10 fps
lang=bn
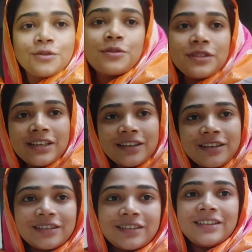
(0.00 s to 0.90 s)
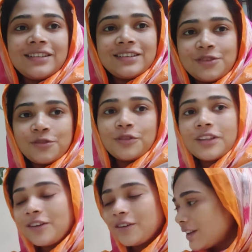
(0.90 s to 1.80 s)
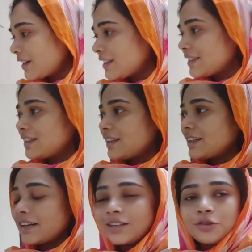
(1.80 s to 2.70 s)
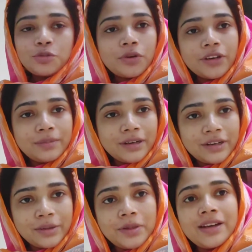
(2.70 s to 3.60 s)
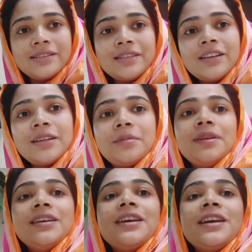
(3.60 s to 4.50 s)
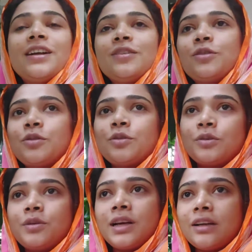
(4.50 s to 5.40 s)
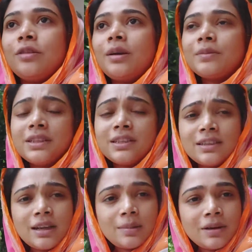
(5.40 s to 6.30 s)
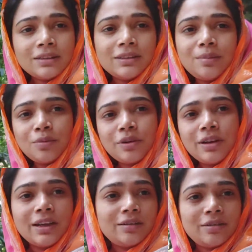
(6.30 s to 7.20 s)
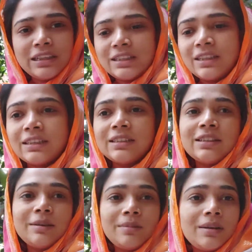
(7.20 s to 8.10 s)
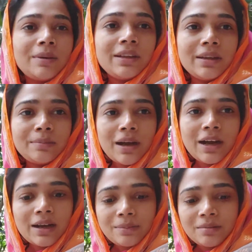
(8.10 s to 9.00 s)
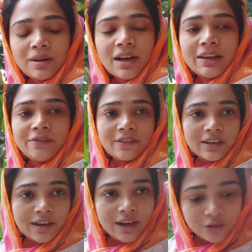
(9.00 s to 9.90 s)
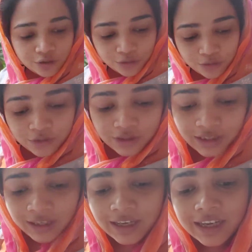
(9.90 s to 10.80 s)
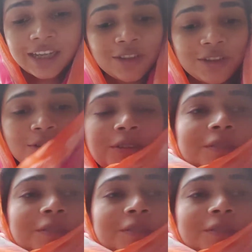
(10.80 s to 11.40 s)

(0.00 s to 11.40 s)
রোজার সন্ধে হয়ে গেছে লাইক আর একটু পরেই মাগরিবের আজান দেবে তো এখন আমি জাস্ট নামাজটা পড়ে এখন নিচে এসছি এবার আমাদের মা আমার মা ইফতারের আয়োজন করছে তো